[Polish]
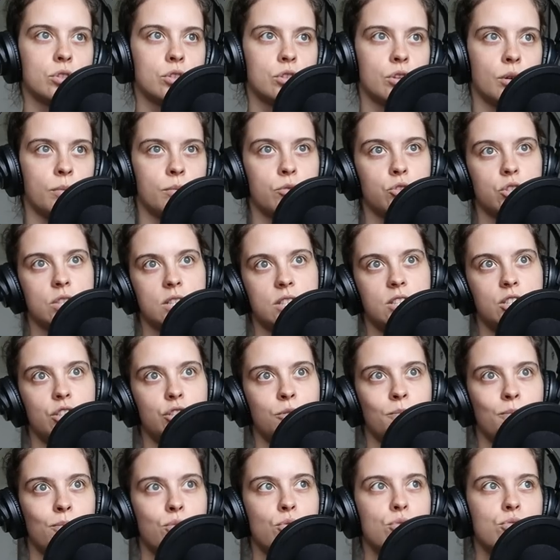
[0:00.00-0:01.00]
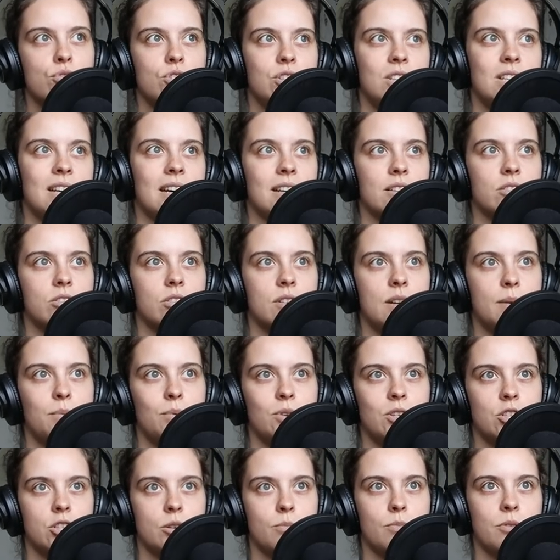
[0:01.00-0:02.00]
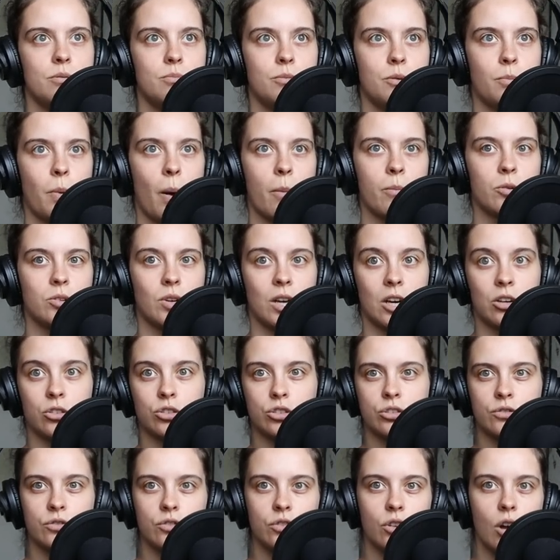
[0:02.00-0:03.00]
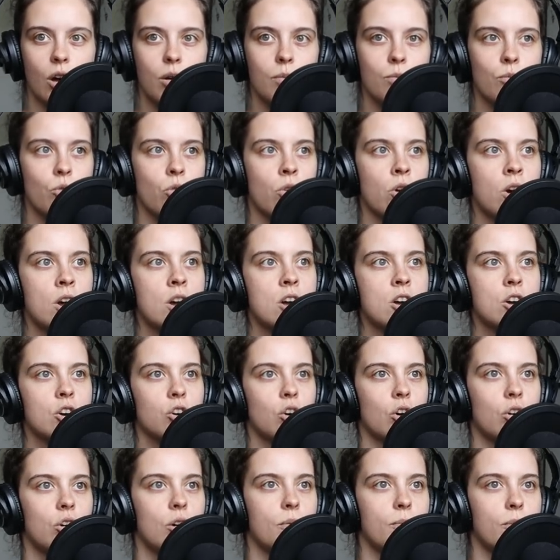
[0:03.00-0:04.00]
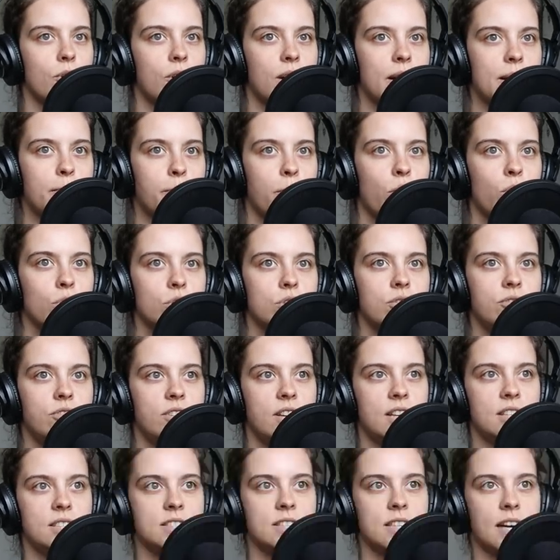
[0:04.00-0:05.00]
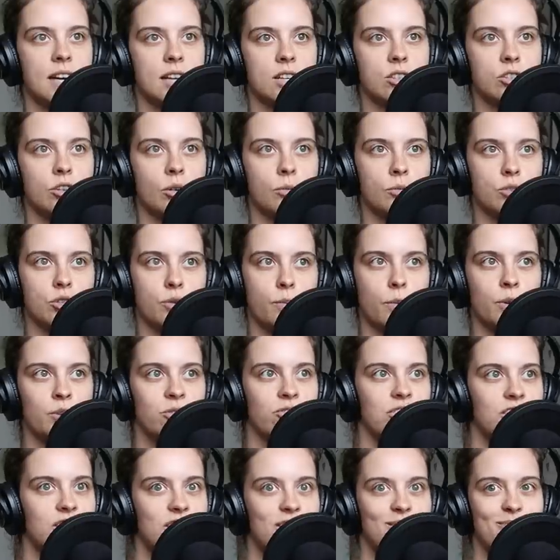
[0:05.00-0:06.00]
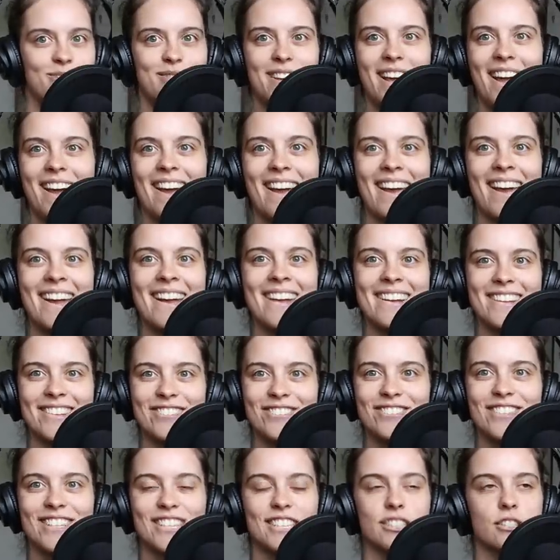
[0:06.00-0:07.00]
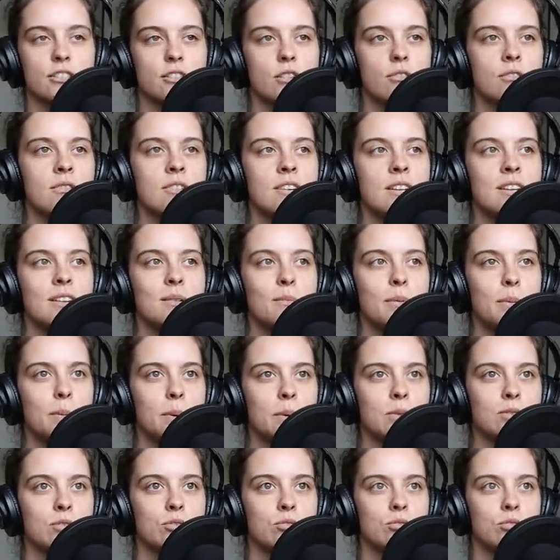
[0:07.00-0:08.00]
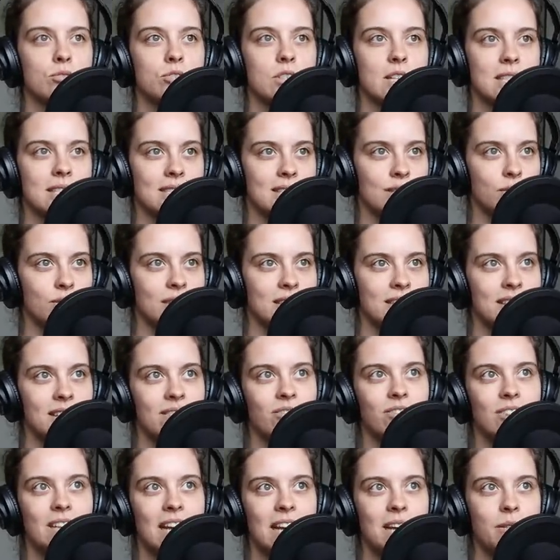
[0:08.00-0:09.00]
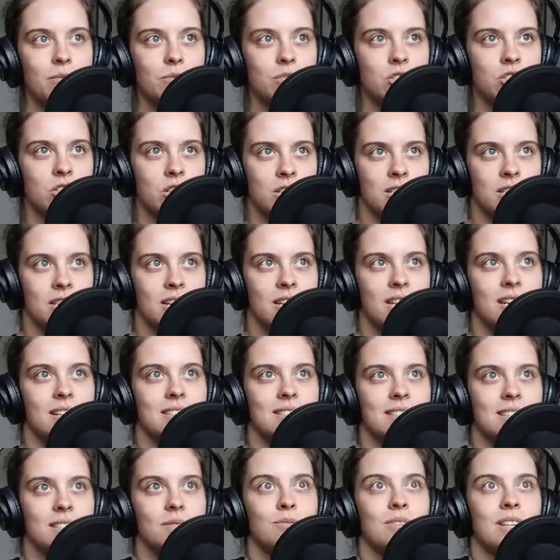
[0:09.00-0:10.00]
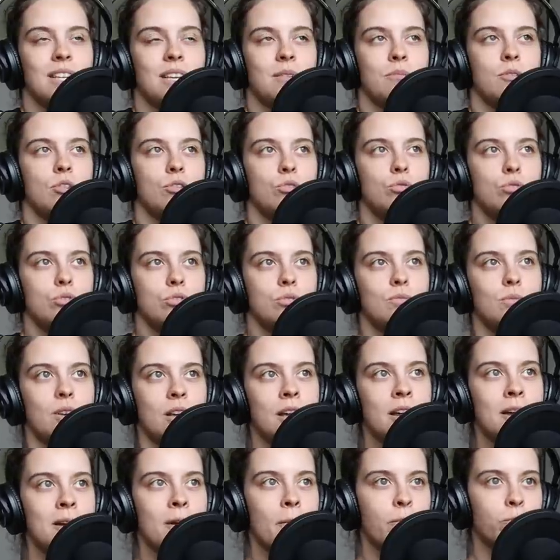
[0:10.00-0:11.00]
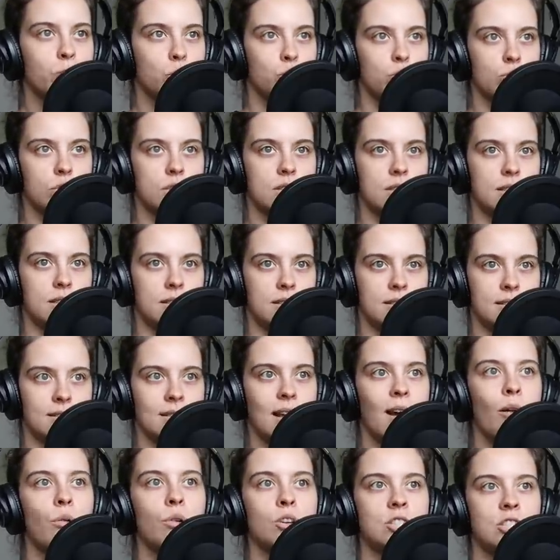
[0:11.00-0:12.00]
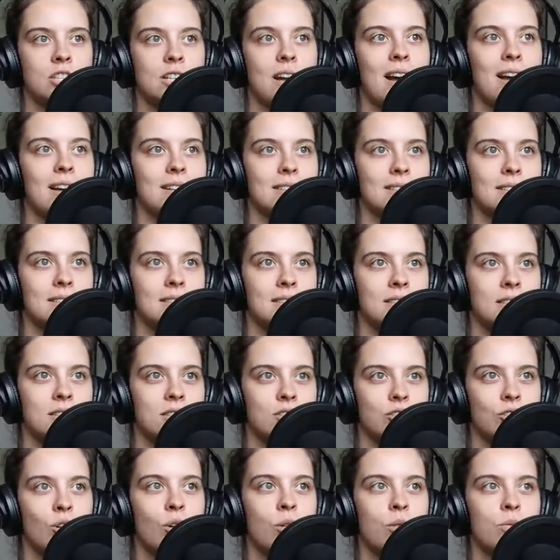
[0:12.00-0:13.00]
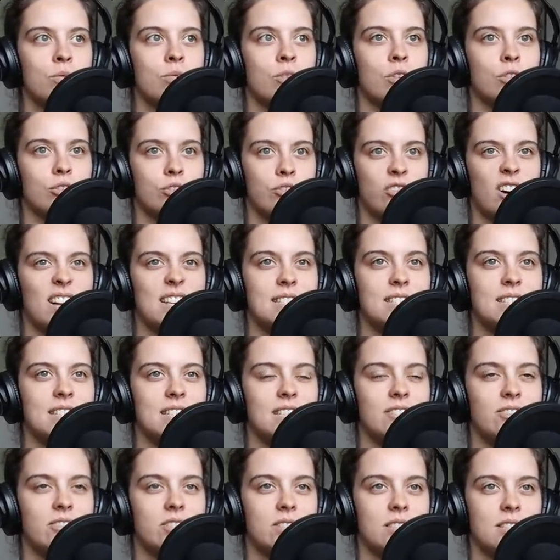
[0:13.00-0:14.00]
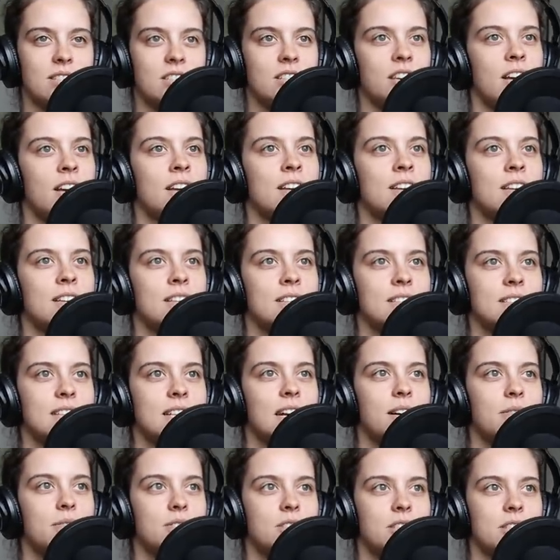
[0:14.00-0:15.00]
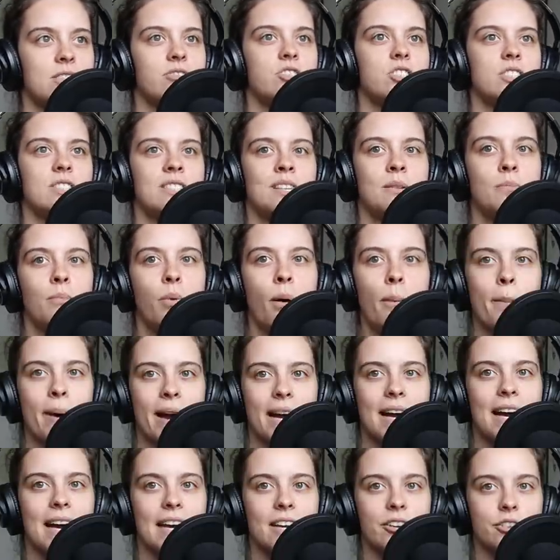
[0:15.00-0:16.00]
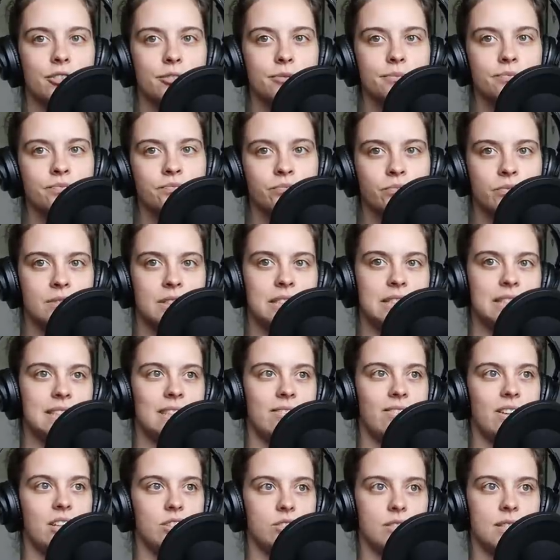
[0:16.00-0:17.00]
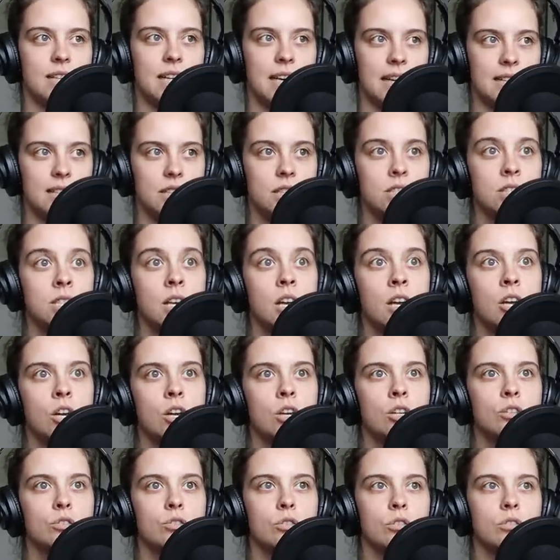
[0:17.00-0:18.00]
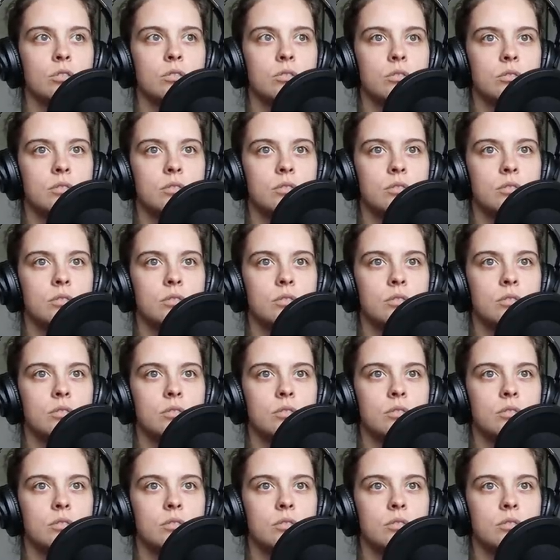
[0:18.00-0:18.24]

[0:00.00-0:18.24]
kto może gdzieś pójść, a kto lepiej, żeby mi pomógł jakoś w domu, kogo mogę podwieźć, a kto może podwieźć mnie. No wiecie, są po prostu różne sytuacje i wydaje mi się, że jeżeli jesteśmy takimi ludźmi, ludźmi, którzy cały czas są otwarci i w sensie cały czas wszystkim pomagają, nie stawiając granic, to